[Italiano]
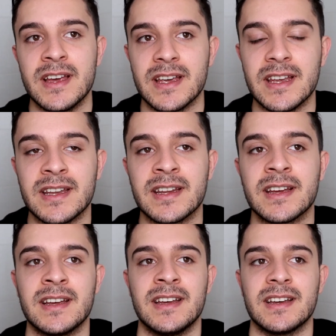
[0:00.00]

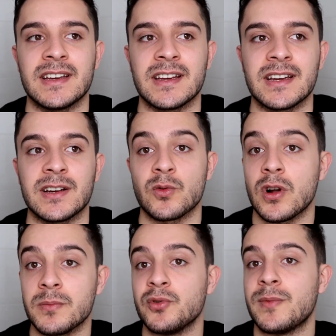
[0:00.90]
in eh,
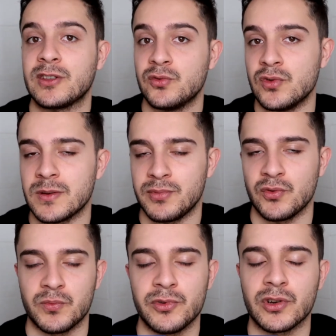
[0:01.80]
ruoli più maturi,
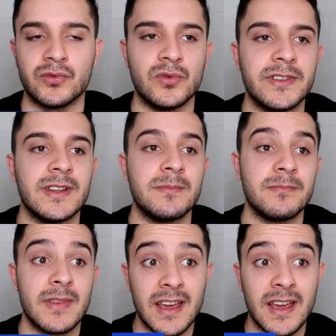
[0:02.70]
più, più adulti.